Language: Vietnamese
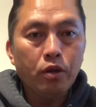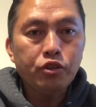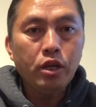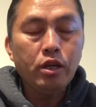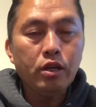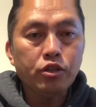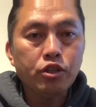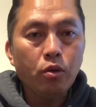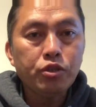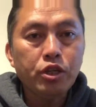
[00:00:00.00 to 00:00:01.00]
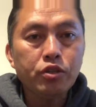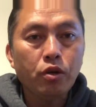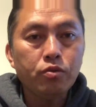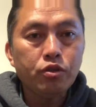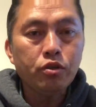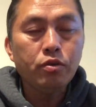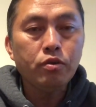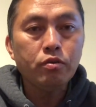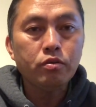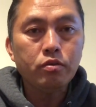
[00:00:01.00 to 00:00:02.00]
chùa bỏ chê sâu xe xong
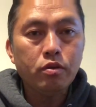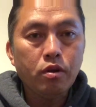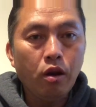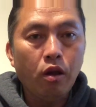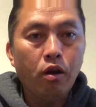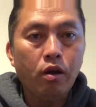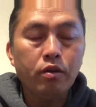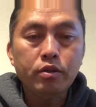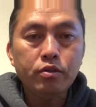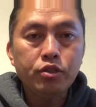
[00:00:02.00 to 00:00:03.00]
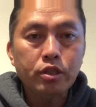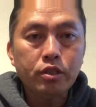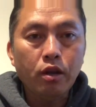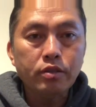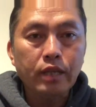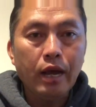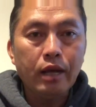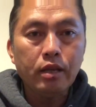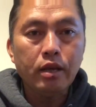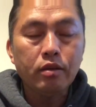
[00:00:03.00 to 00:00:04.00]
chứ lo chỉ cho
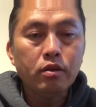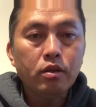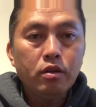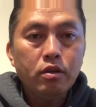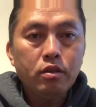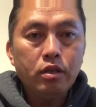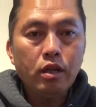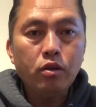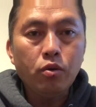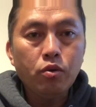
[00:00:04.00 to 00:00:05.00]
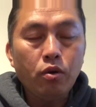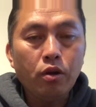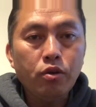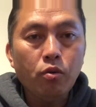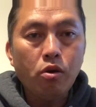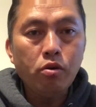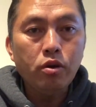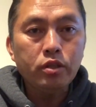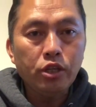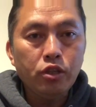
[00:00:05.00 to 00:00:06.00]
xa đi tê chỗ yêu lúc hắn cho
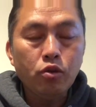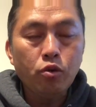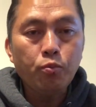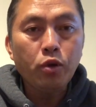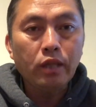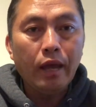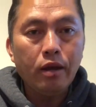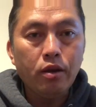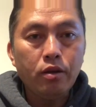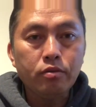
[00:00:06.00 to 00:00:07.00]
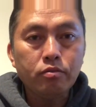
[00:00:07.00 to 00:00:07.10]
ô lử ta chỉ yêu lúc bắt tay